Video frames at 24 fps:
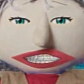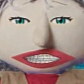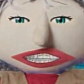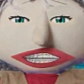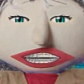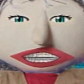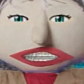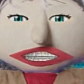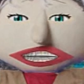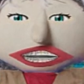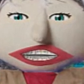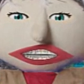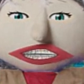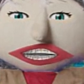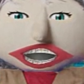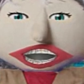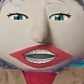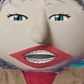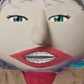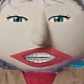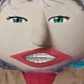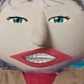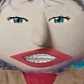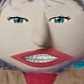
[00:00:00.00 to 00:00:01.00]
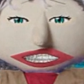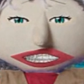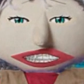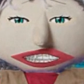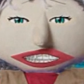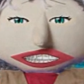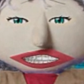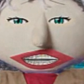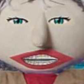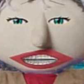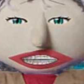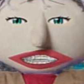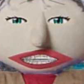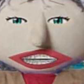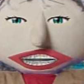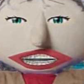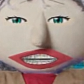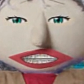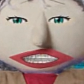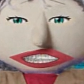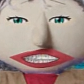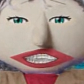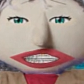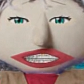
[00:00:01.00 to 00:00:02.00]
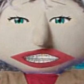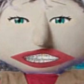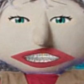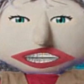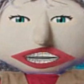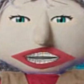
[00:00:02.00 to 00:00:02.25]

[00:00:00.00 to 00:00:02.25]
e que hoje está aqui